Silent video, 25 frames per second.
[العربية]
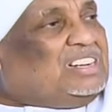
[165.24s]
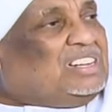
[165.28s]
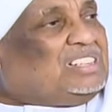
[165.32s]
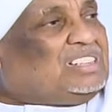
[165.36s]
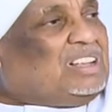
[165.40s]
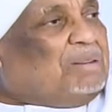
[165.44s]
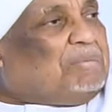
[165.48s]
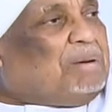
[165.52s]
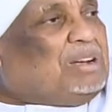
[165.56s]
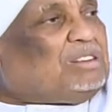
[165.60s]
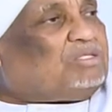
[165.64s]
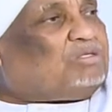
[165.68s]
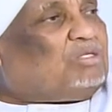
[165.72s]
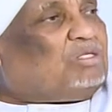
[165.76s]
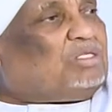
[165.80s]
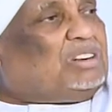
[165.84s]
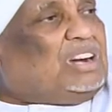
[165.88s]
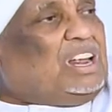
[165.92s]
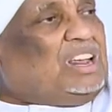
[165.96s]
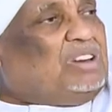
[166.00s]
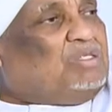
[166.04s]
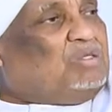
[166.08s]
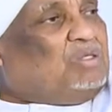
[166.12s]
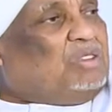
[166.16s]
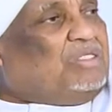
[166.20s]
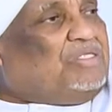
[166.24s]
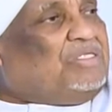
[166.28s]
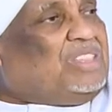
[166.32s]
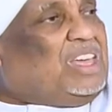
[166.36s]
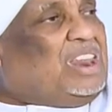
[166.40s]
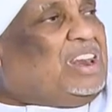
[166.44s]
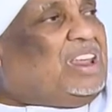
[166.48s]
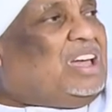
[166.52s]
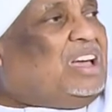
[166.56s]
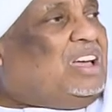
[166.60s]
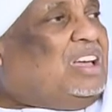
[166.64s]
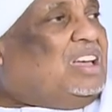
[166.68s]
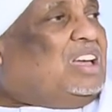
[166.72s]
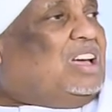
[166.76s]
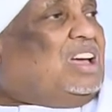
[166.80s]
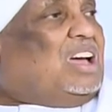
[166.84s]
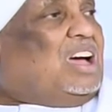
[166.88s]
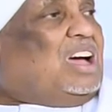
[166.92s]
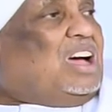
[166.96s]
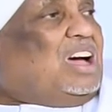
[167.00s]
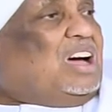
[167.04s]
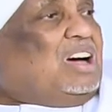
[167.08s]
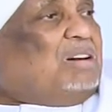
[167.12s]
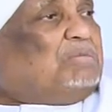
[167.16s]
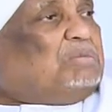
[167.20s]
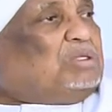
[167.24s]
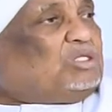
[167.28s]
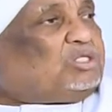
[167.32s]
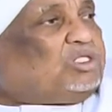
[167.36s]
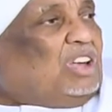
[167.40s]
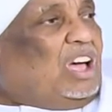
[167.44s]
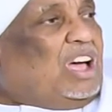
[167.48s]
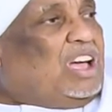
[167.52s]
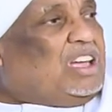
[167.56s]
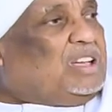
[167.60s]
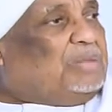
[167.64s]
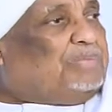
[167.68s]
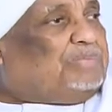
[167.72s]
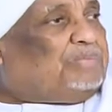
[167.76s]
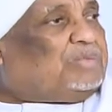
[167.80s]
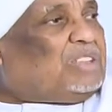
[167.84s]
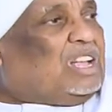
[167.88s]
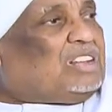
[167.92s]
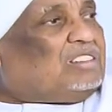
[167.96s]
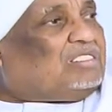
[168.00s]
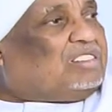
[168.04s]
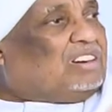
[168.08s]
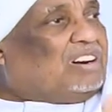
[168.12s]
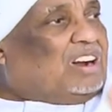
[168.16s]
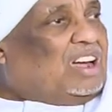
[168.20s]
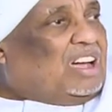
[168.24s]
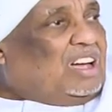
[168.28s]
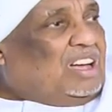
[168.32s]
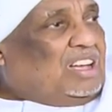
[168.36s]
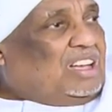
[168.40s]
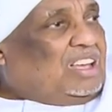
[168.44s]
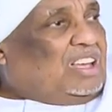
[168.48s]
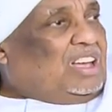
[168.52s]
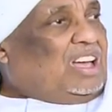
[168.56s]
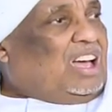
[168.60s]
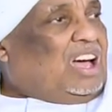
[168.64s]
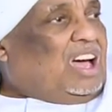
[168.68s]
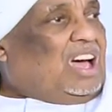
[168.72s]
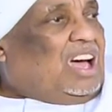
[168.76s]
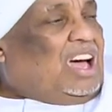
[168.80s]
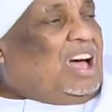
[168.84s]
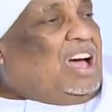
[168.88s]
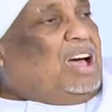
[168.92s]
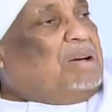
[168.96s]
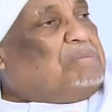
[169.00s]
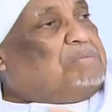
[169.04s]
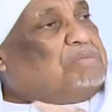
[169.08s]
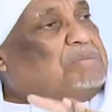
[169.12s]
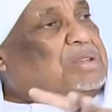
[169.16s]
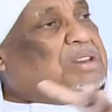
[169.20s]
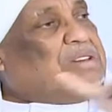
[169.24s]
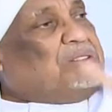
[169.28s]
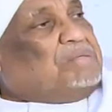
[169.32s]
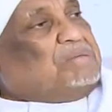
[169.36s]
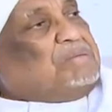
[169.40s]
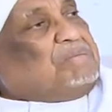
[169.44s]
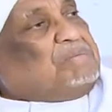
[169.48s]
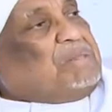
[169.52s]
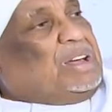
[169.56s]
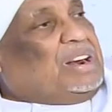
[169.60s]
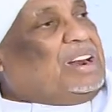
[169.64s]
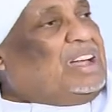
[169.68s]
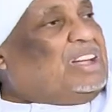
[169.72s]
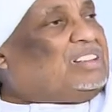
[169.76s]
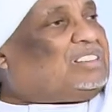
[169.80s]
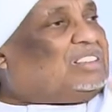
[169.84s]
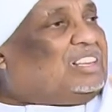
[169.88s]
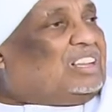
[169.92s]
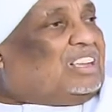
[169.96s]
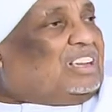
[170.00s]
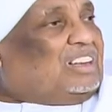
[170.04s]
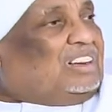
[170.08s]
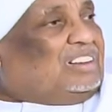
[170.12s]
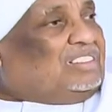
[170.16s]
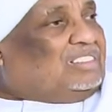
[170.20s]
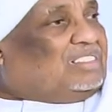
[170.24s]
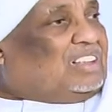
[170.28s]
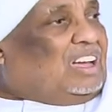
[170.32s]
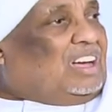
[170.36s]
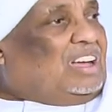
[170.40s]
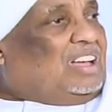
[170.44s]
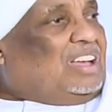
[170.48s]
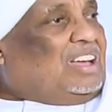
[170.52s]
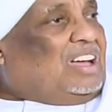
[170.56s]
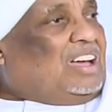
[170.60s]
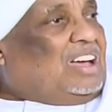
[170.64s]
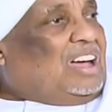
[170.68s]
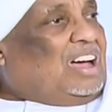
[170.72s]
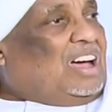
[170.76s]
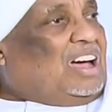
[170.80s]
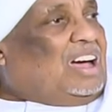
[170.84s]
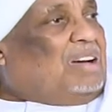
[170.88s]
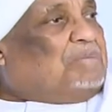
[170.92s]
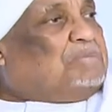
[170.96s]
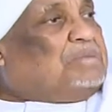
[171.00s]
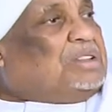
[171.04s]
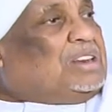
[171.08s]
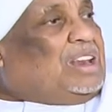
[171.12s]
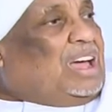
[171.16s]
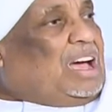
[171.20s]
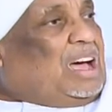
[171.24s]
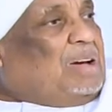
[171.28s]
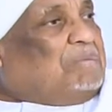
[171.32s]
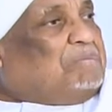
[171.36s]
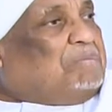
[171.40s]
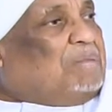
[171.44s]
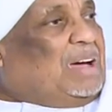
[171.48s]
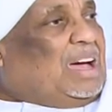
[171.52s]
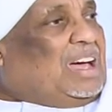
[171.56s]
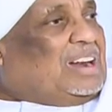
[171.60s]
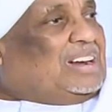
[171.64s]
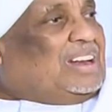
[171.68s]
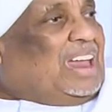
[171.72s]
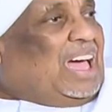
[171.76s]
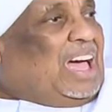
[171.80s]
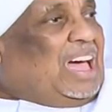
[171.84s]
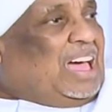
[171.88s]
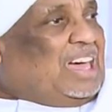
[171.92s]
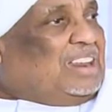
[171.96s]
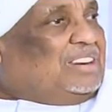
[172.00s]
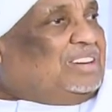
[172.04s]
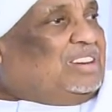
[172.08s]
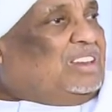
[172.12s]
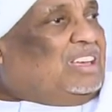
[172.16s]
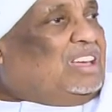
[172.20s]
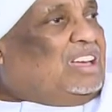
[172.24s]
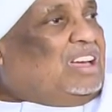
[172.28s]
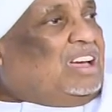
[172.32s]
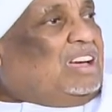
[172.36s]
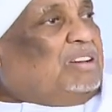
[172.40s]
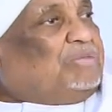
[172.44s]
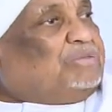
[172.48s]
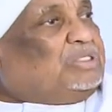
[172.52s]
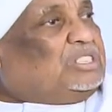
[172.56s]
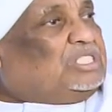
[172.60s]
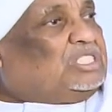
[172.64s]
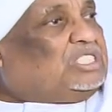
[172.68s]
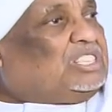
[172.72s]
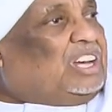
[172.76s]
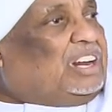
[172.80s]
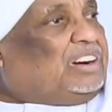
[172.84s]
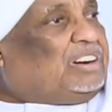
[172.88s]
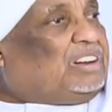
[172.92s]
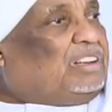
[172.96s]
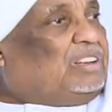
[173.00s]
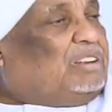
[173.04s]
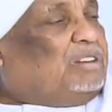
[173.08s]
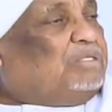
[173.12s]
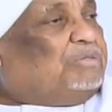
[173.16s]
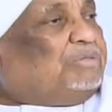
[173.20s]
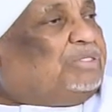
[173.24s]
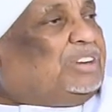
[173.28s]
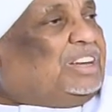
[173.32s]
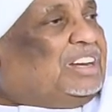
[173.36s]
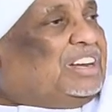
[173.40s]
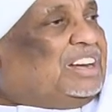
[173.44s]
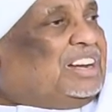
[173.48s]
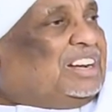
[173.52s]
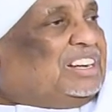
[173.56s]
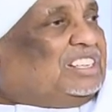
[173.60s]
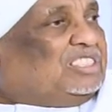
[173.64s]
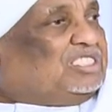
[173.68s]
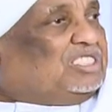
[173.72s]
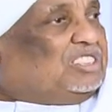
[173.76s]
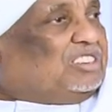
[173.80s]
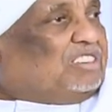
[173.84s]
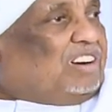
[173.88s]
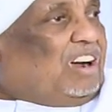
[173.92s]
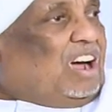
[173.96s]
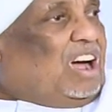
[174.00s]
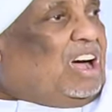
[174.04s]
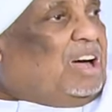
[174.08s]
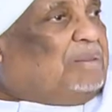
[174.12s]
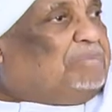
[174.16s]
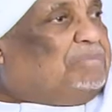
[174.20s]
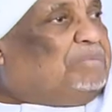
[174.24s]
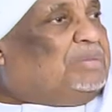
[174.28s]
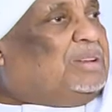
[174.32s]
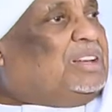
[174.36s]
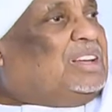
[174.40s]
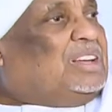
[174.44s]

لتماسك نحن عندنا آه، مصائب تترى آه، من مناطق عدة آه، من أهمها الآن في الشرق في احتراب